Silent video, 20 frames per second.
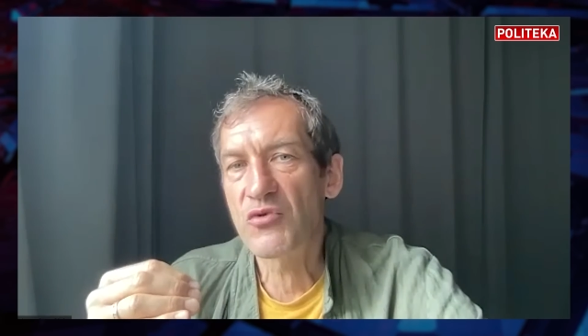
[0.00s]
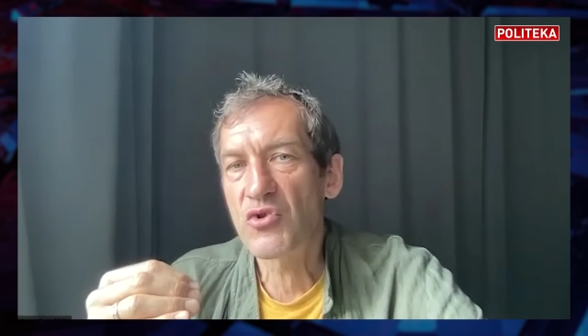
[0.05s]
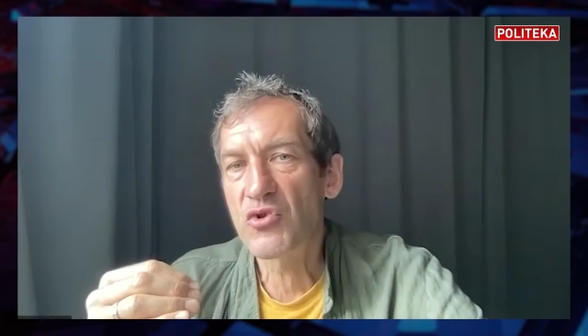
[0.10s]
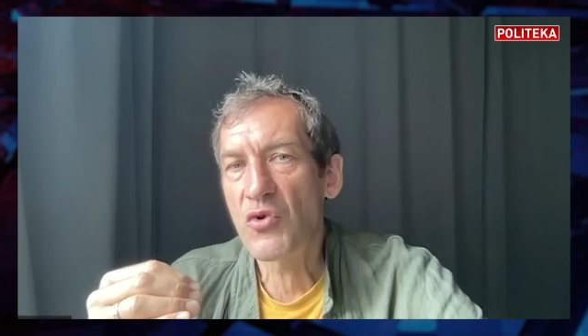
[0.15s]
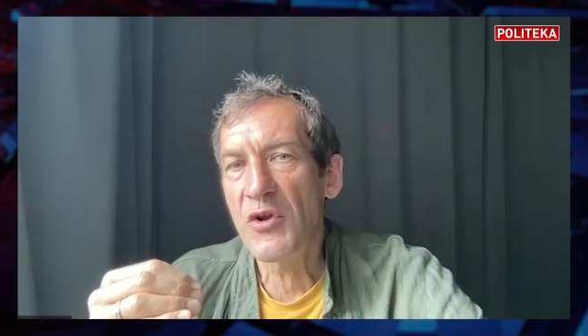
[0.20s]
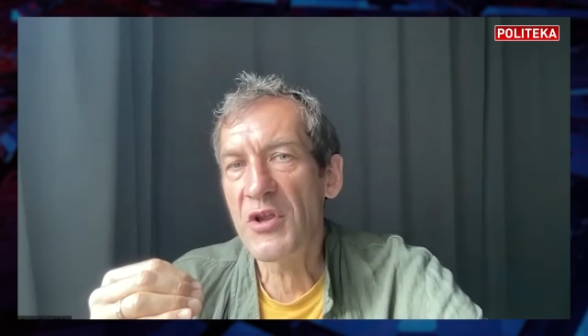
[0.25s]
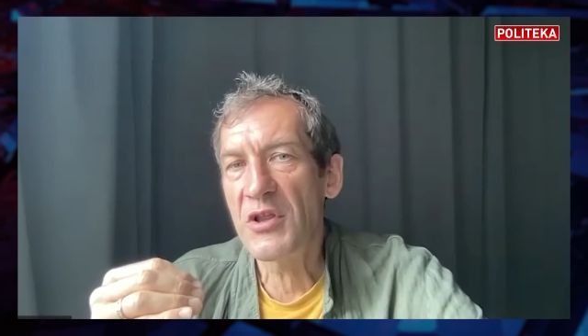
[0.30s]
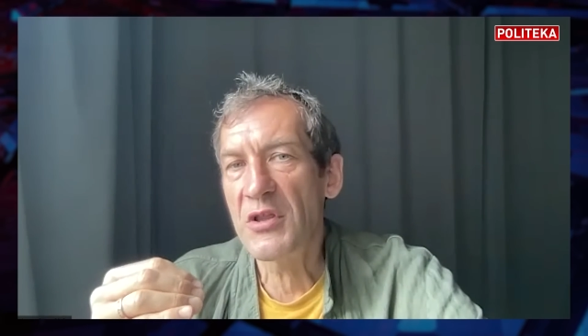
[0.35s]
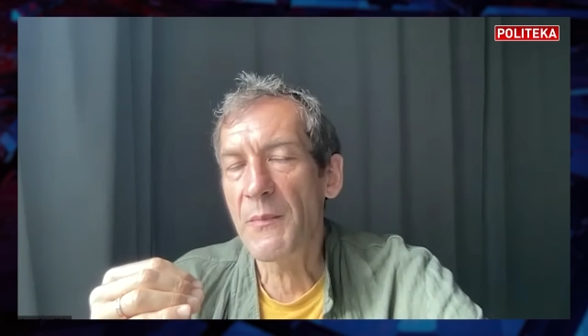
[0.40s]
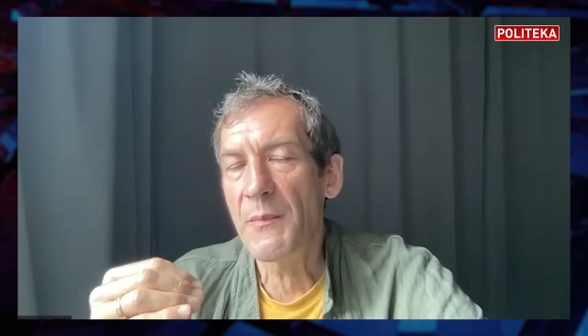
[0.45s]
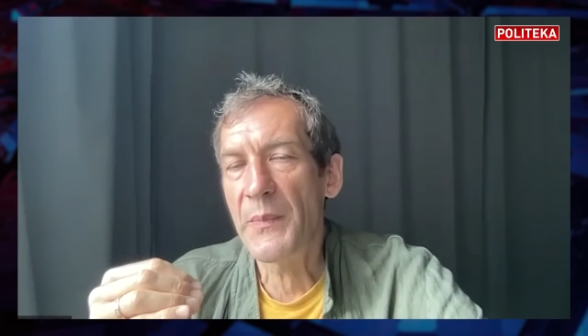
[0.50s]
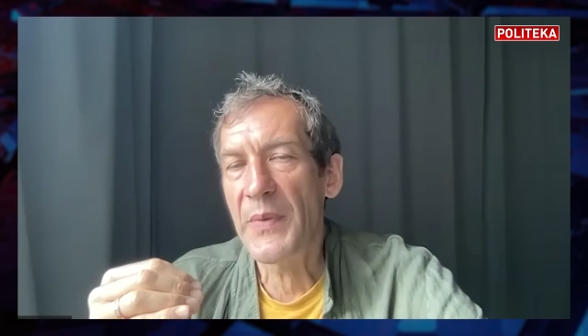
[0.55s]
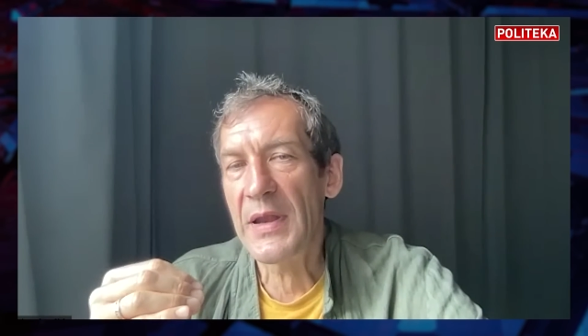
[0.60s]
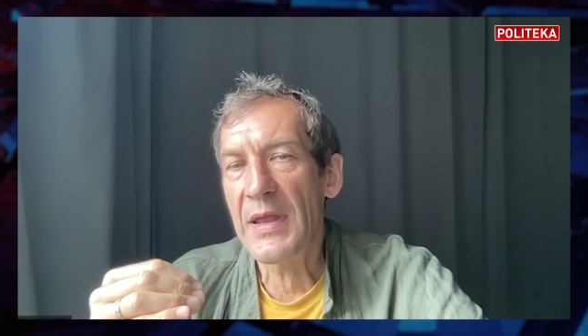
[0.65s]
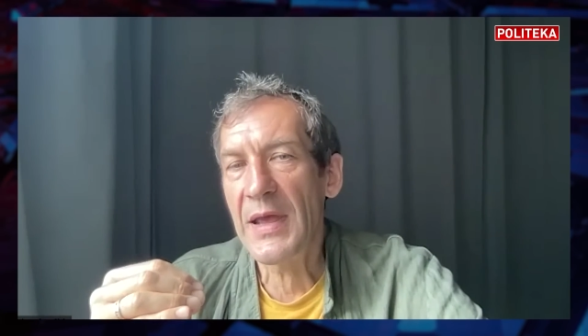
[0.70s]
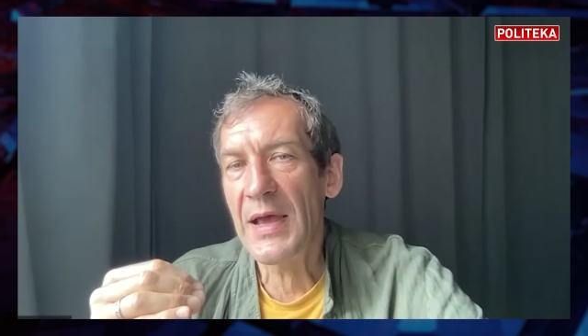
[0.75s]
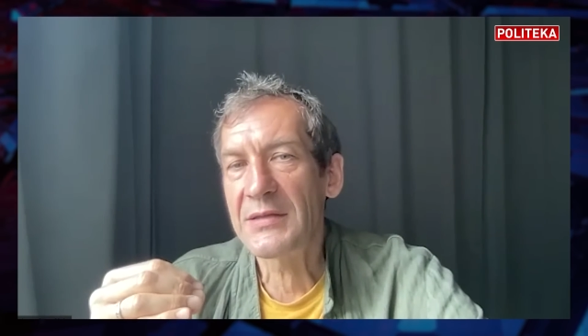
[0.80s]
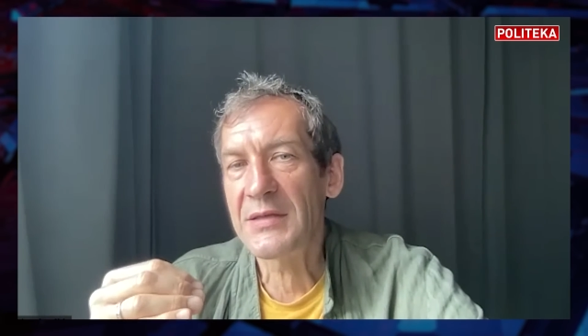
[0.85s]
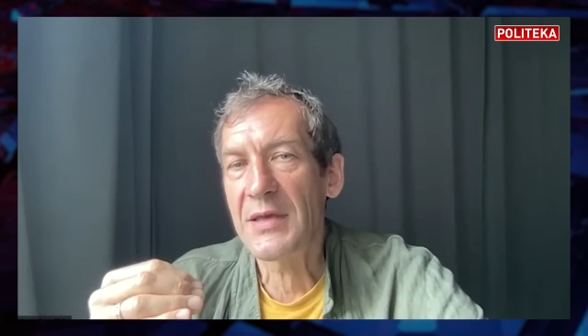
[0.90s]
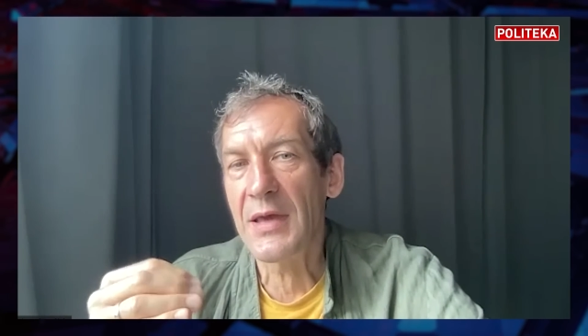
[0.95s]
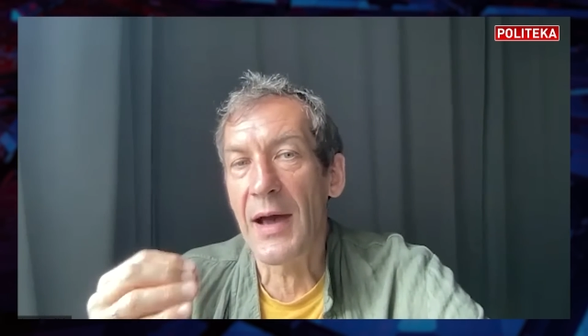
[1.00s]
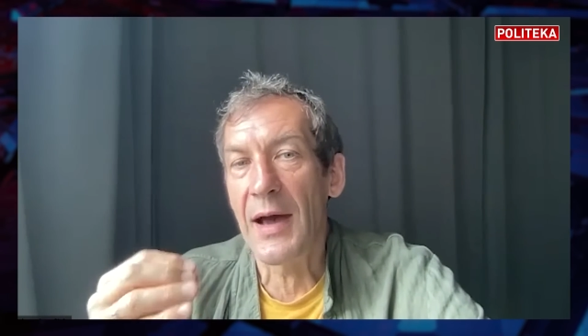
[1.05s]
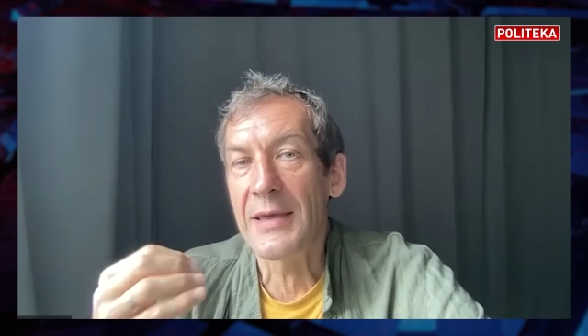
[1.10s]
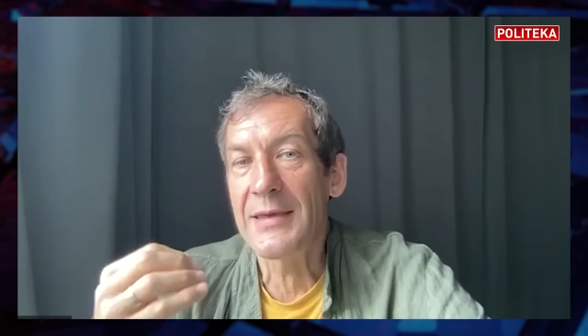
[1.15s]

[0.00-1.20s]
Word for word: в ускоренном порядке,